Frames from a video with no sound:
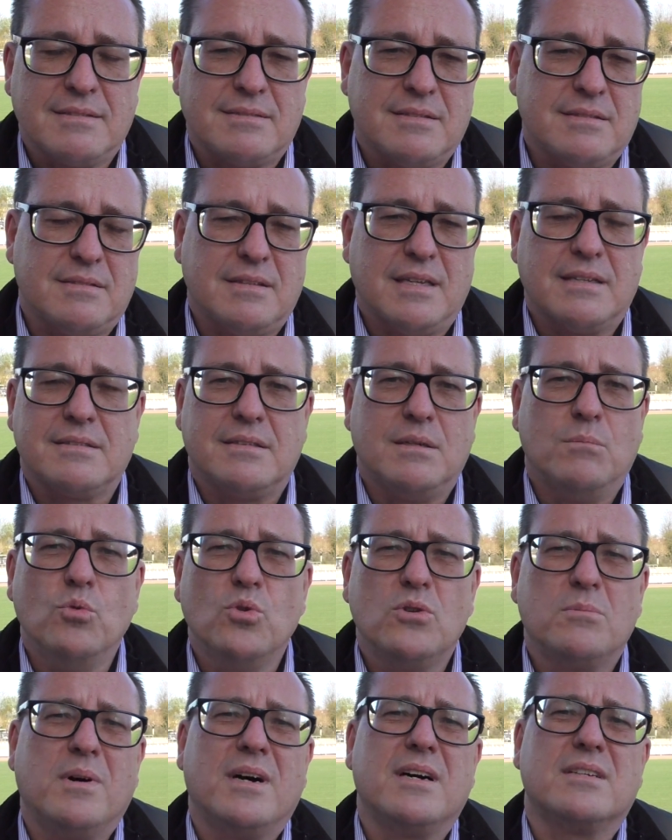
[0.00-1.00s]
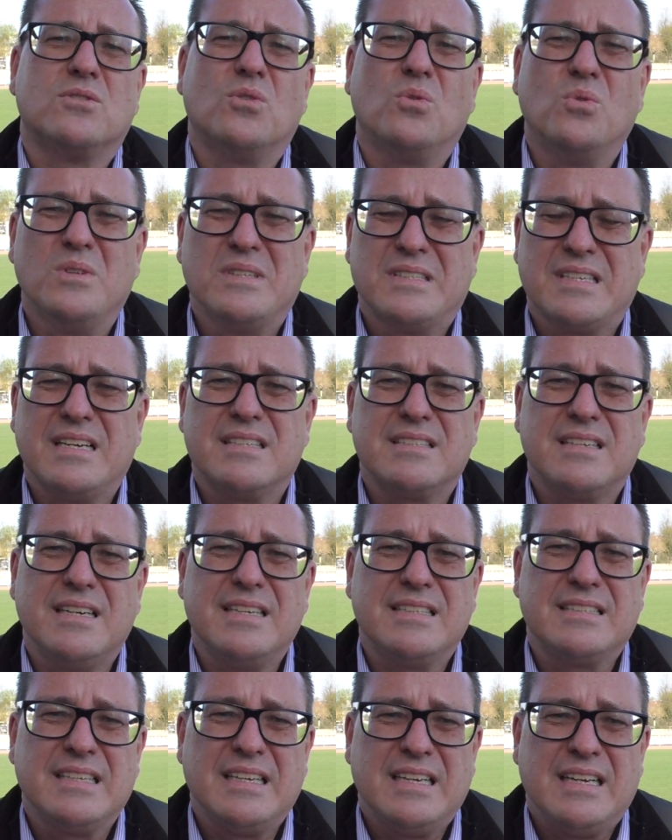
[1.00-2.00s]
Das ist jetzt eine Mutmaßung
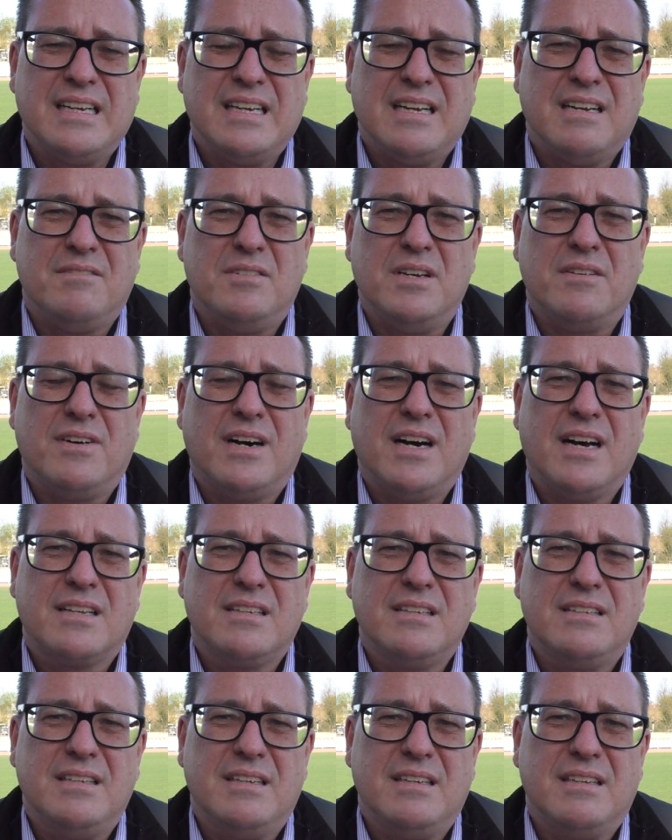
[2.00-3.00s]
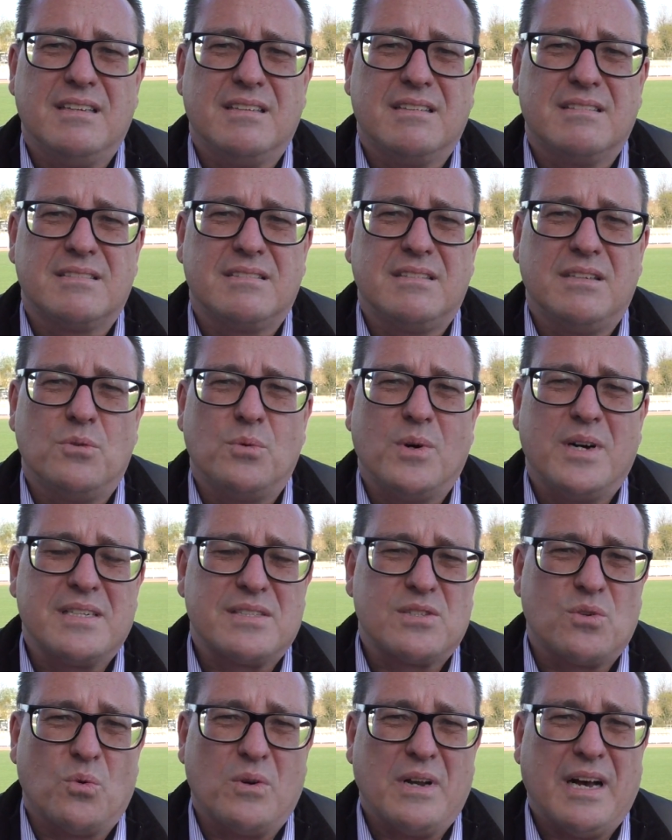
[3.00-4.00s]
unsererseits. Wir warten die
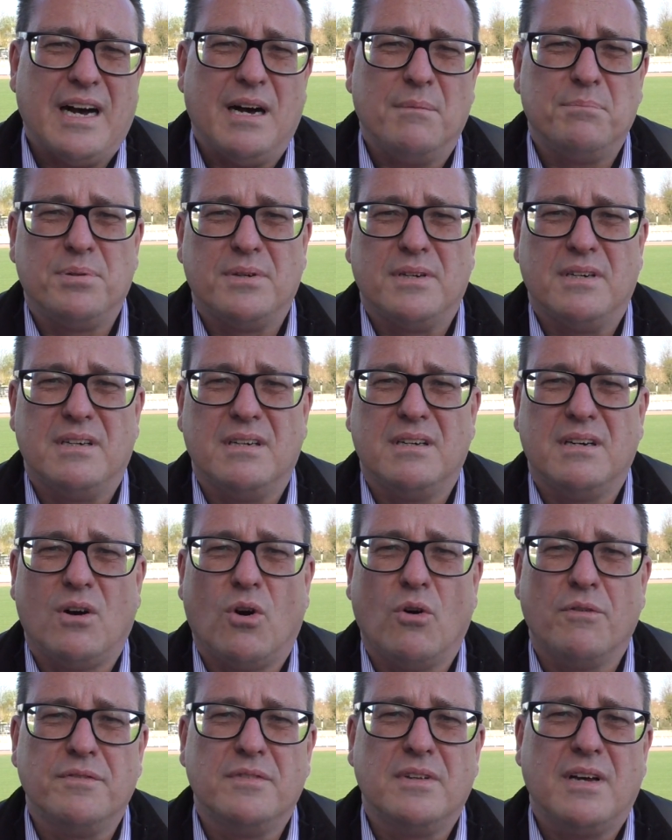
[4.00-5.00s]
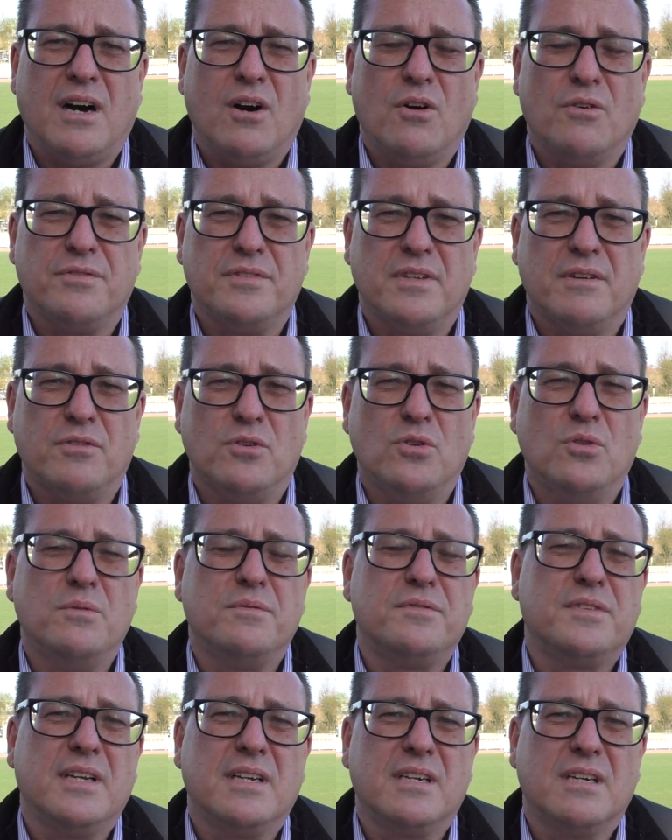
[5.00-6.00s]
Situation ab, äh, hoffen auf eine
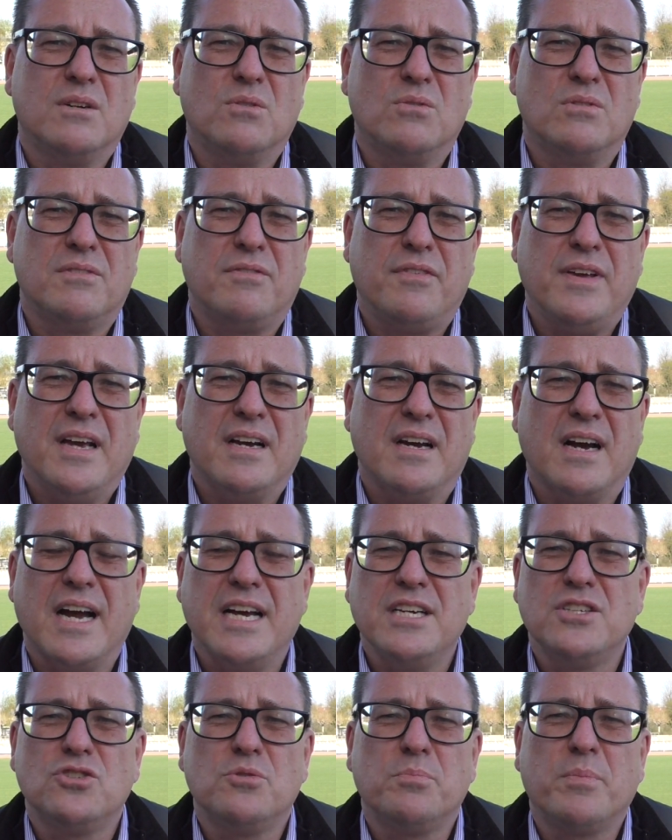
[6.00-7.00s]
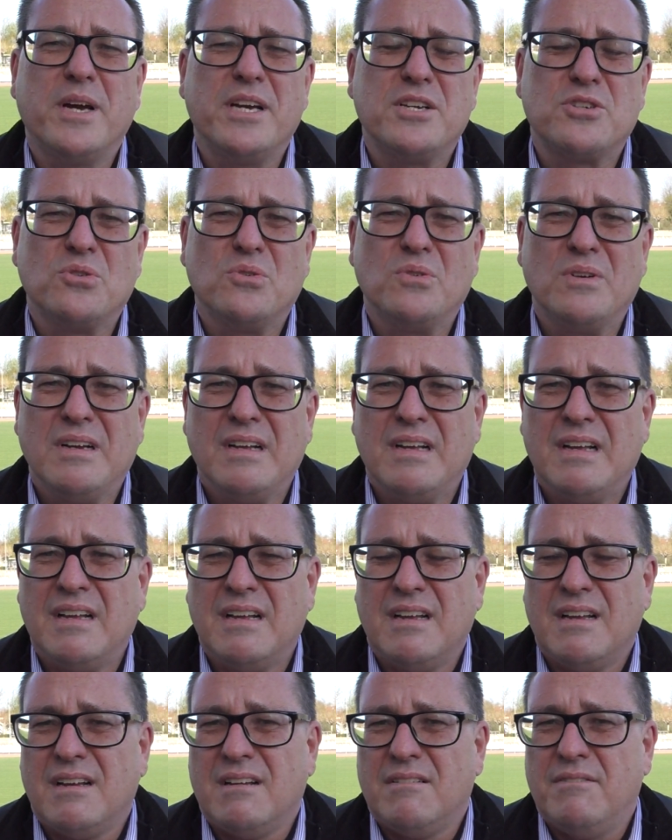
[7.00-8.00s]
vernünftige und faire Rechtsprechung
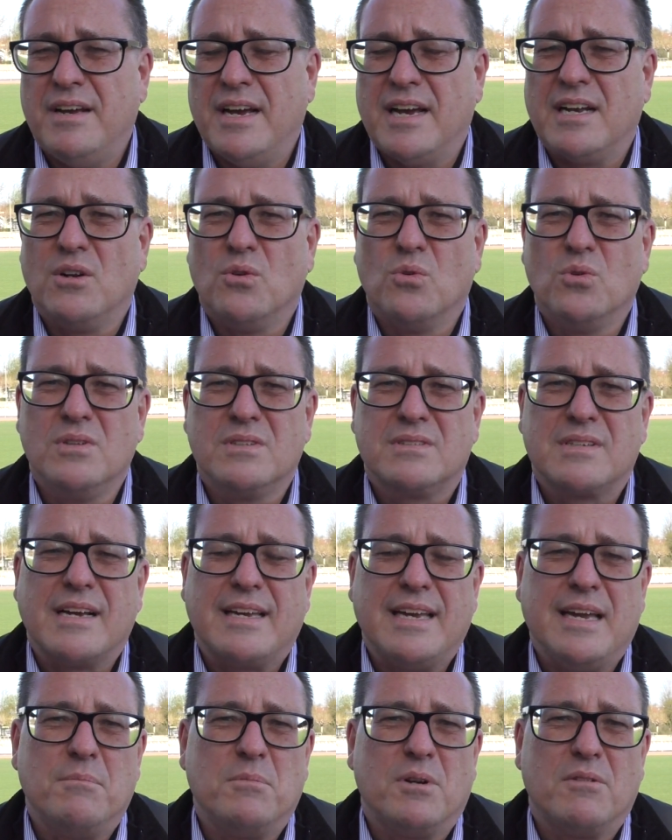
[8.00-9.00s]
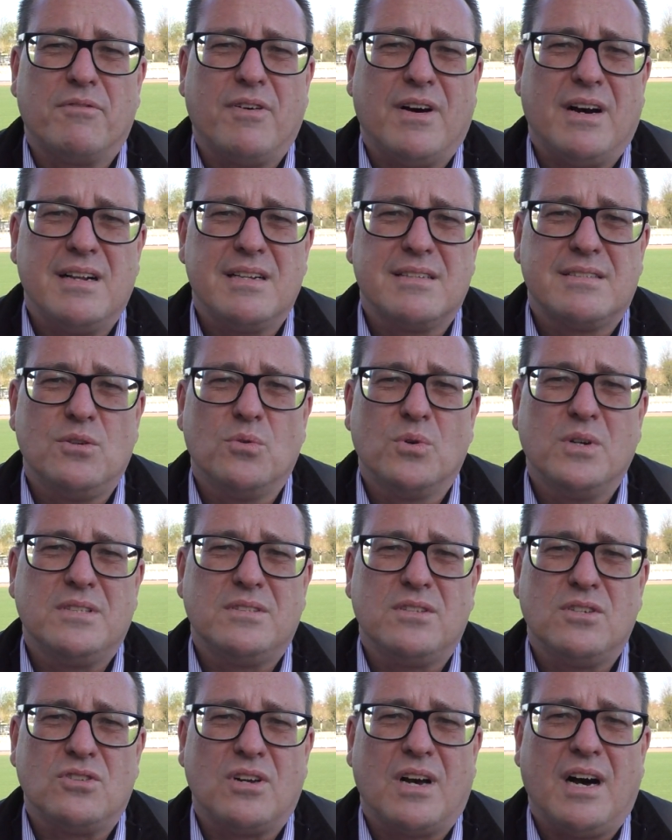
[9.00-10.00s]
werden uns gegebenenfalls
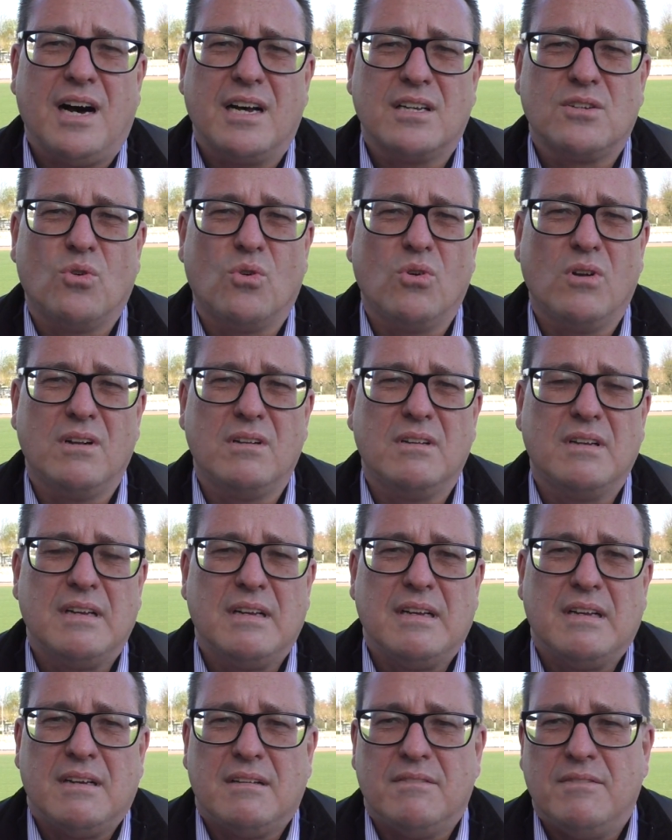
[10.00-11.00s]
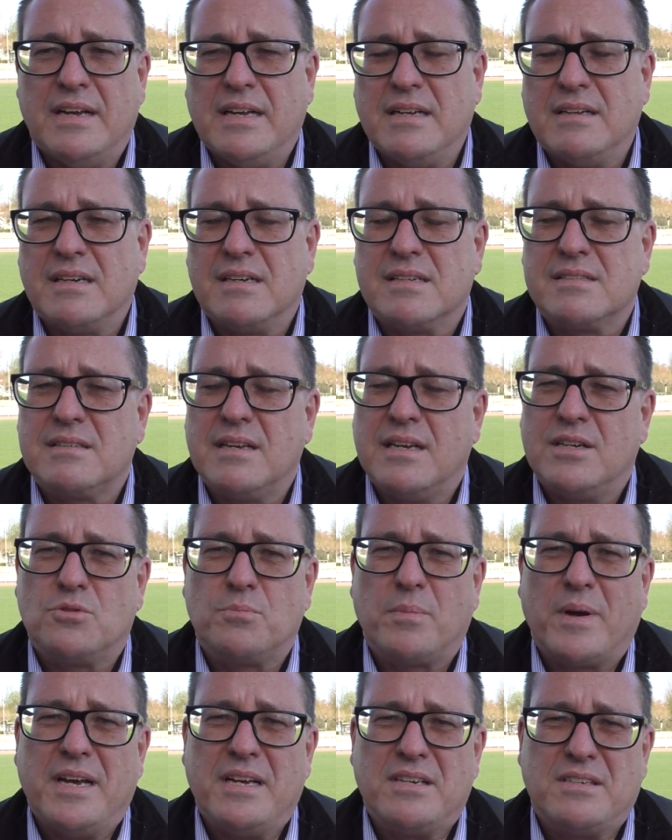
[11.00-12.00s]
juristischen Rat holen, wenn das
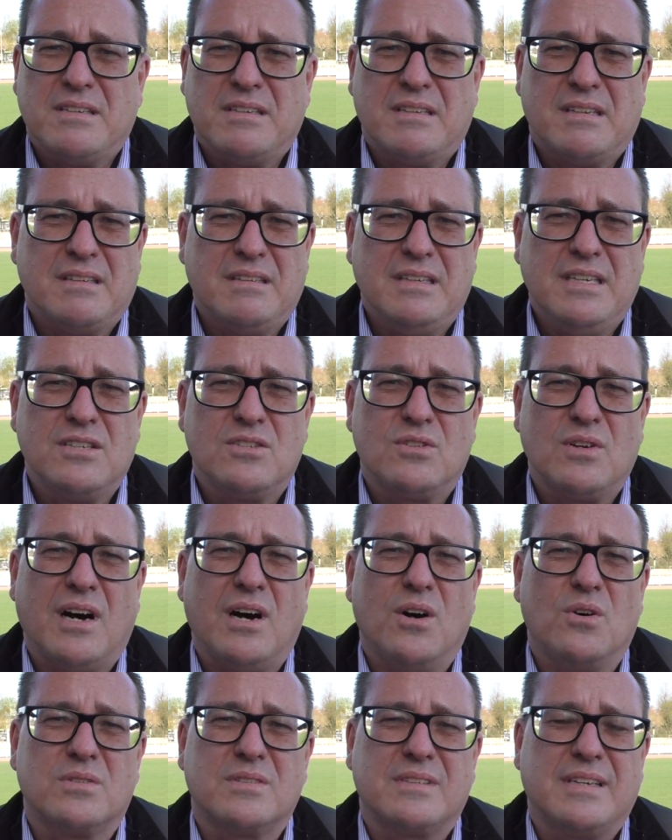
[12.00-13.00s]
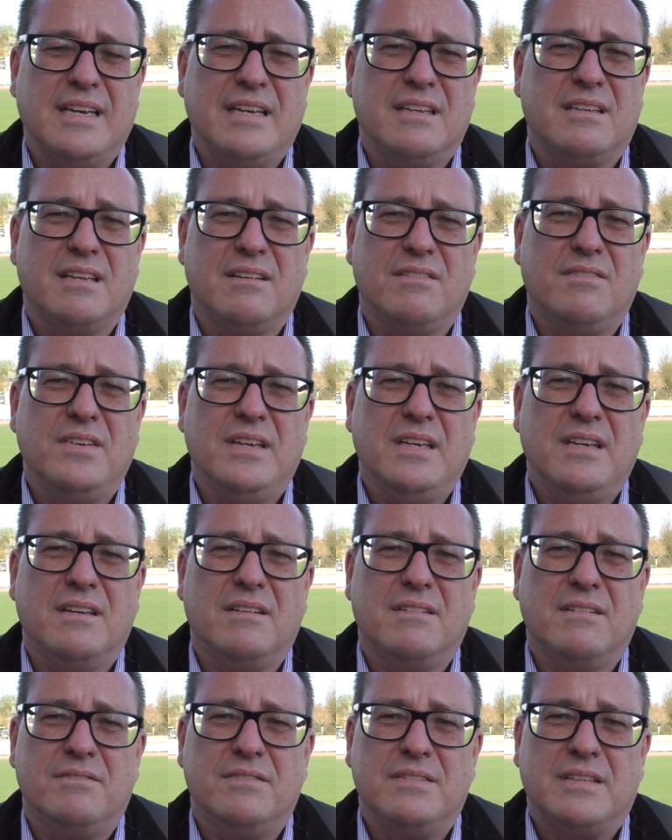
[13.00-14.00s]
entsprechend nicht so ausgeht, wie
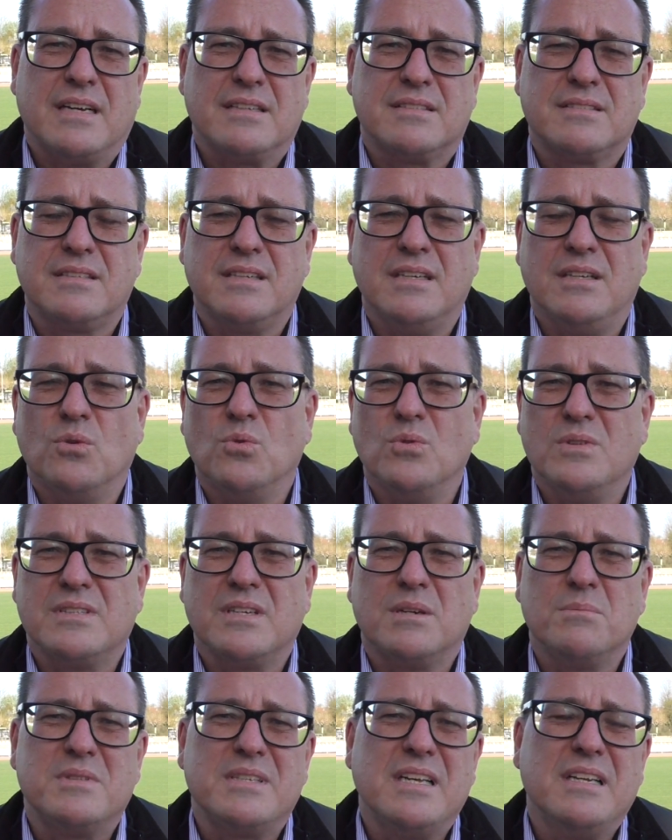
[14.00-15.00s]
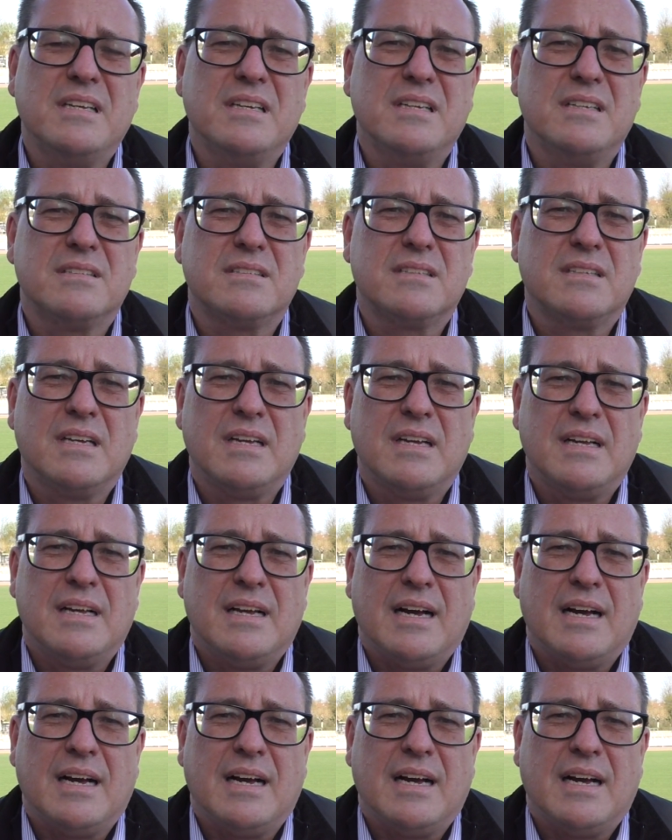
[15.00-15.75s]
äh, das in unserem Sinne ist.